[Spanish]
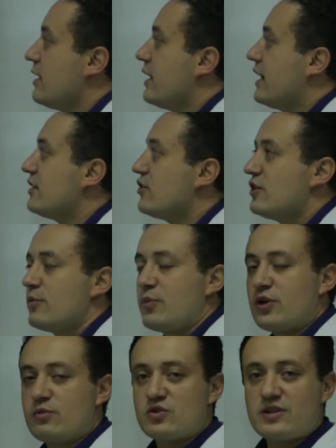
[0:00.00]
en donde
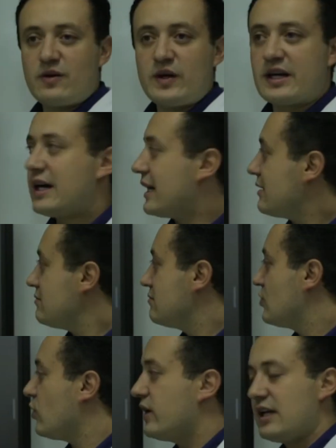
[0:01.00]
podemos navegar
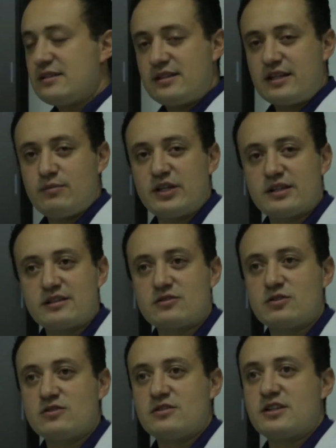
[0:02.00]
todas las herramientas
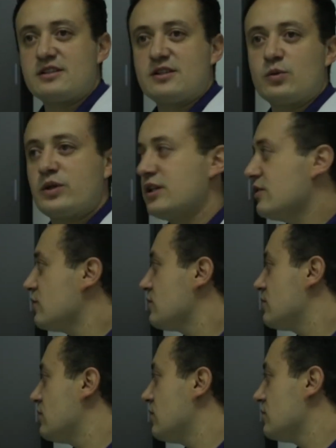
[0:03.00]
conocidas de
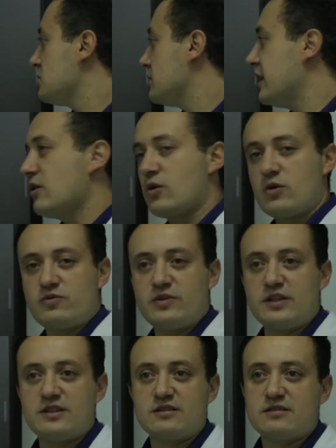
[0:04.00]
Windows, el
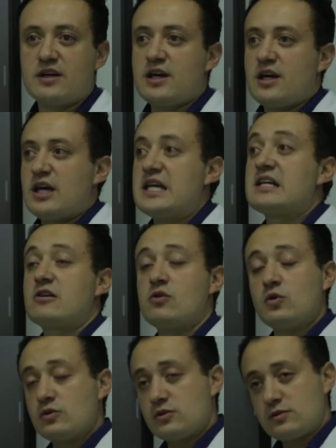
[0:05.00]
Office,
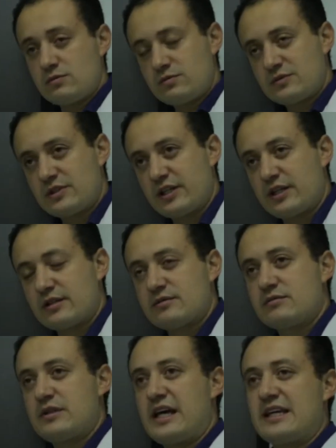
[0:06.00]
incluso
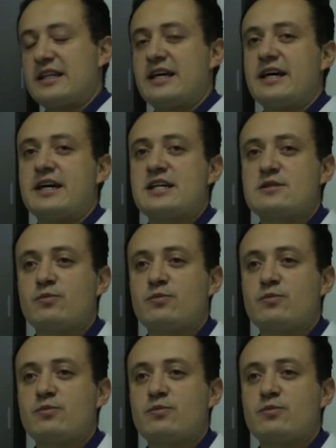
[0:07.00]
la idea es